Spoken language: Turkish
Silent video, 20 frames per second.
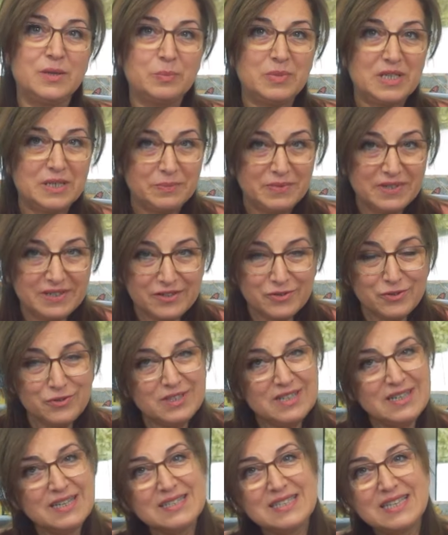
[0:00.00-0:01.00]
Birbirine
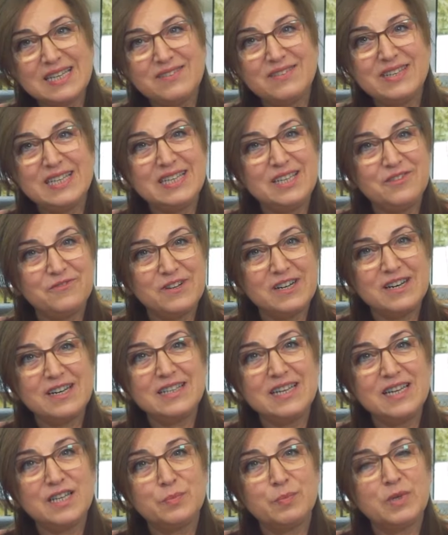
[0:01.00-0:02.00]
olan sevgiyi
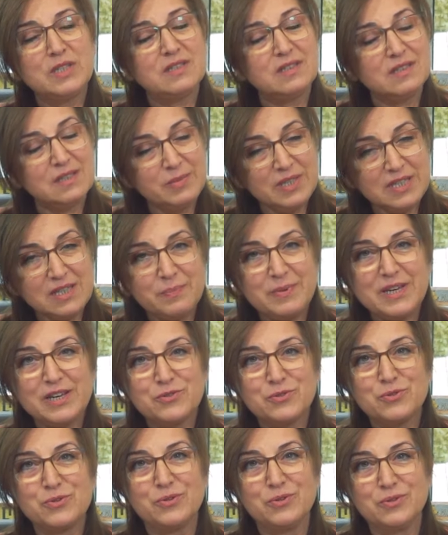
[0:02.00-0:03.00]
ifade etmenin tabii ki
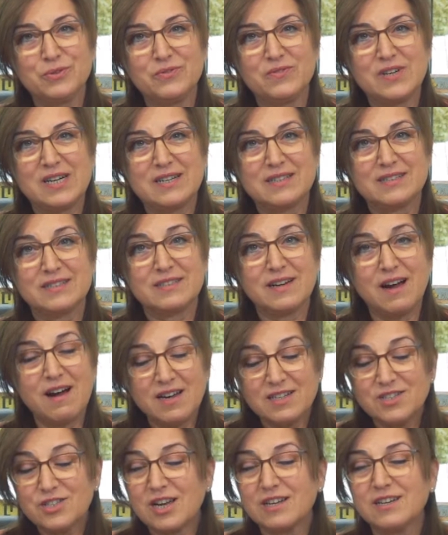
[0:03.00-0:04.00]
pek çok yolu vardır
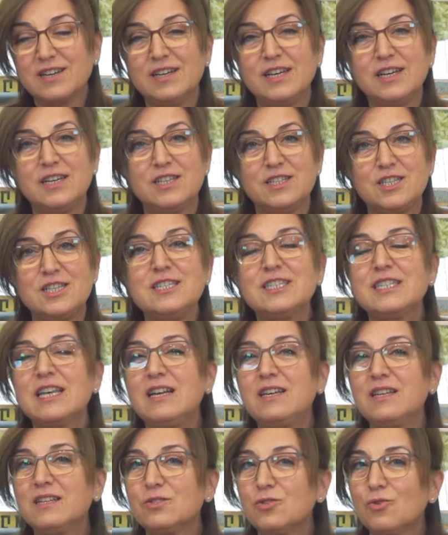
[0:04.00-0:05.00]
ancak
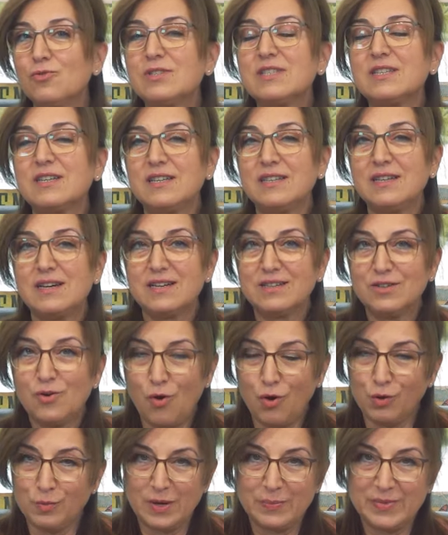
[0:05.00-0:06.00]
cinsellik son sıralarda
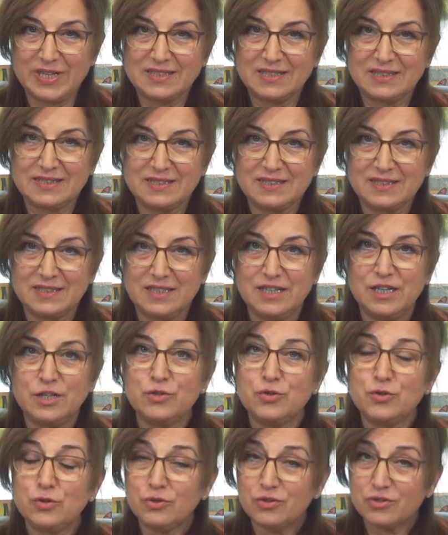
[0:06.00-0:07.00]
olmamalıdır.
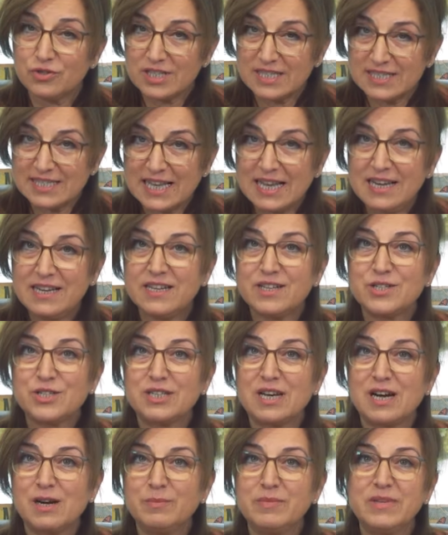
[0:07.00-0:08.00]
Çünkü cinsel
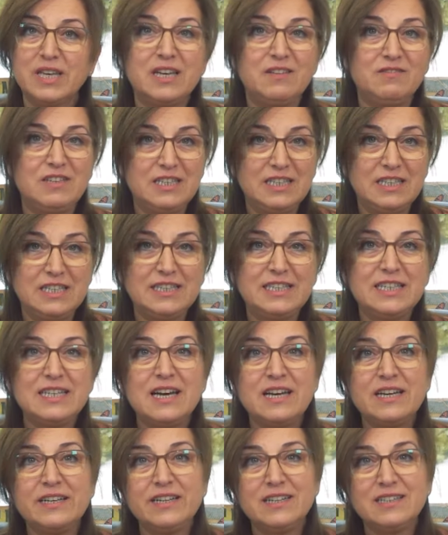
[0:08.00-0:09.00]
yaşam evliliği
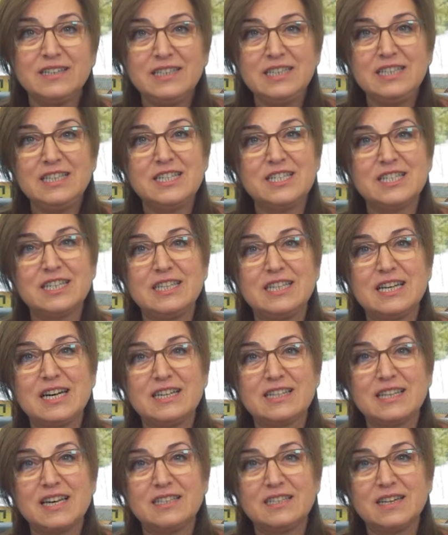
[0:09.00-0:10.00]
diğer yakın
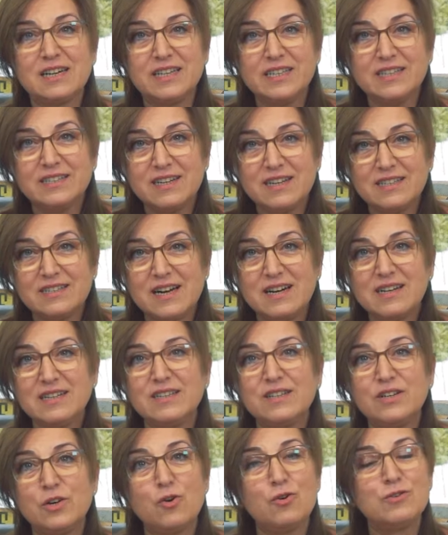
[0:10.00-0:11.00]
ilişkilerden
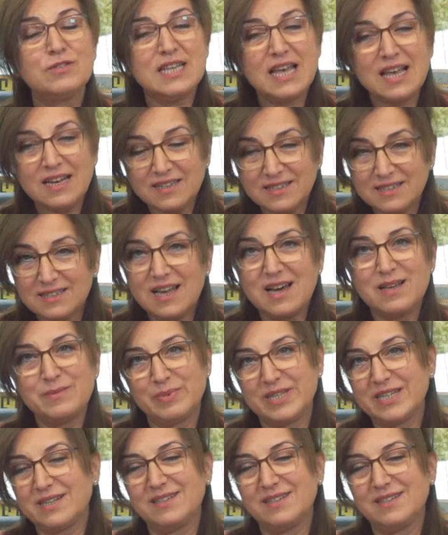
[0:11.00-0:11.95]
ayırarak özel kılan bir